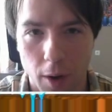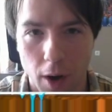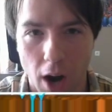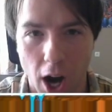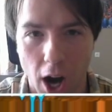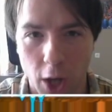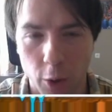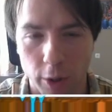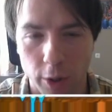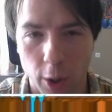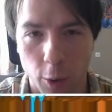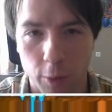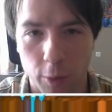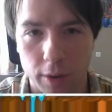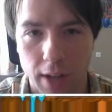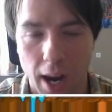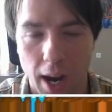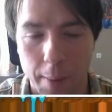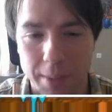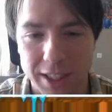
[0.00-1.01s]
Окно так вот
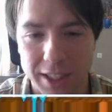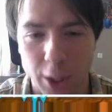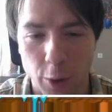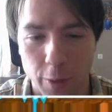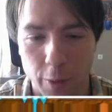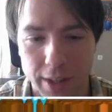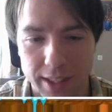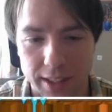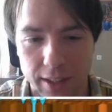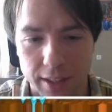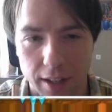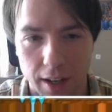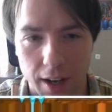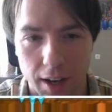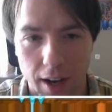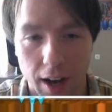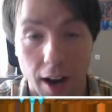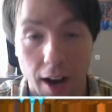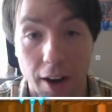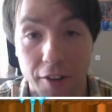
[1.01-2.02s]
как бы становится
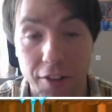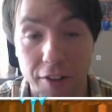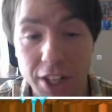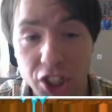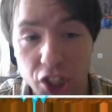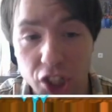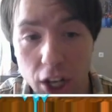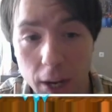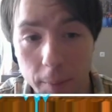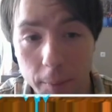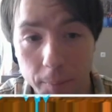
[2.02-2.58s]
а, выше.